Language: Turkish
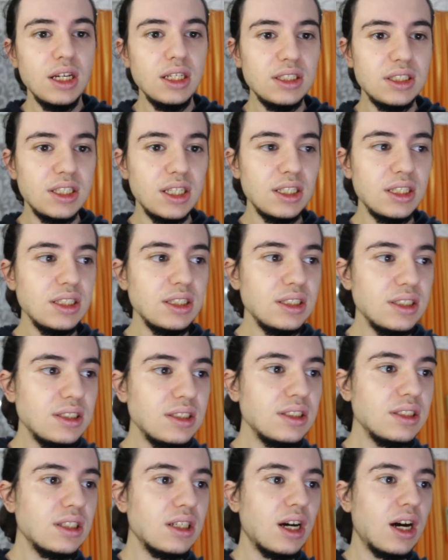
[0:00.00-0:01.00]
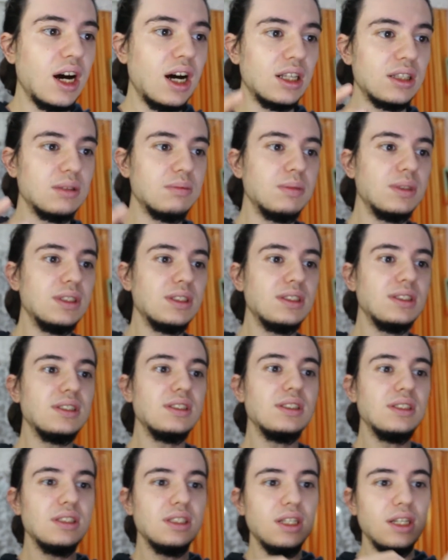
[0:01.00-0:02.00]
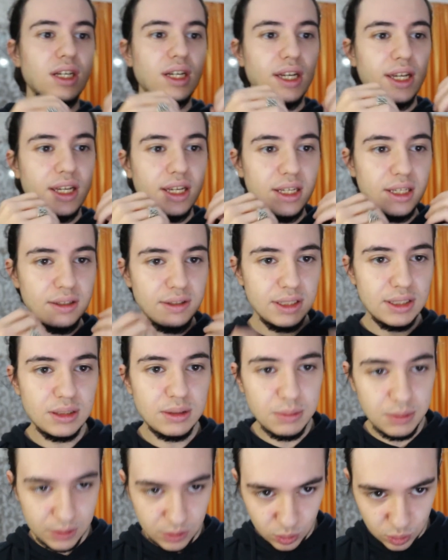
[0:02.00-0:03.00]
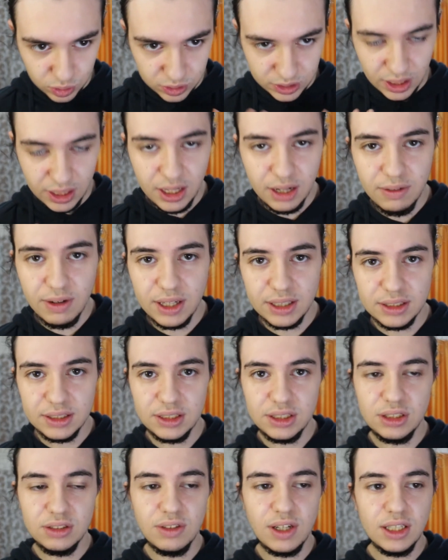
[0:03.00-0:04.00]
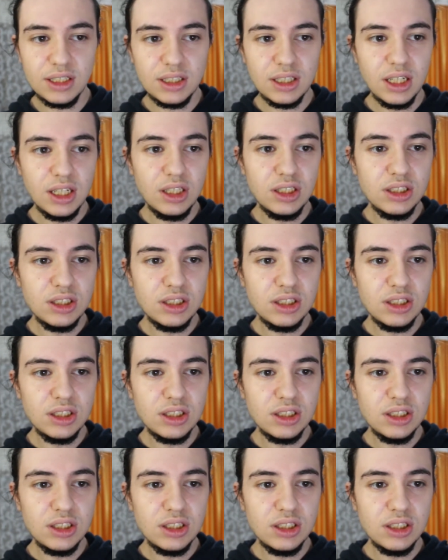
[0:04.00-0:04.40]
İçeriğinizin atmanızın evet güzel avantajı var.